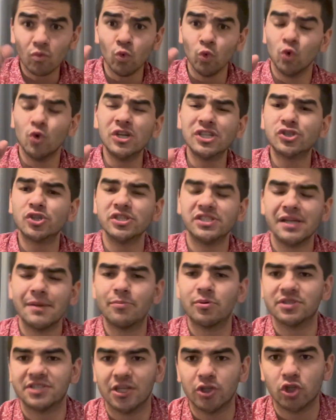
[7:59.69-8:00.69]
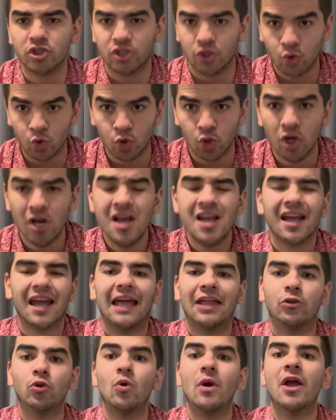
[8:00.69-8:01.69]
Yo estoy 100% seguro
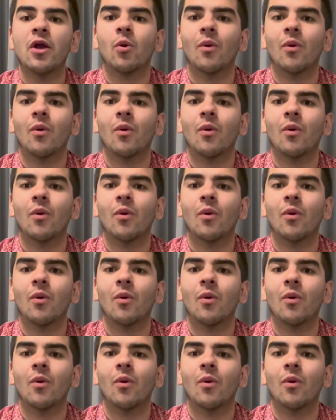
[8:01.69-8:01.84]
que tú, en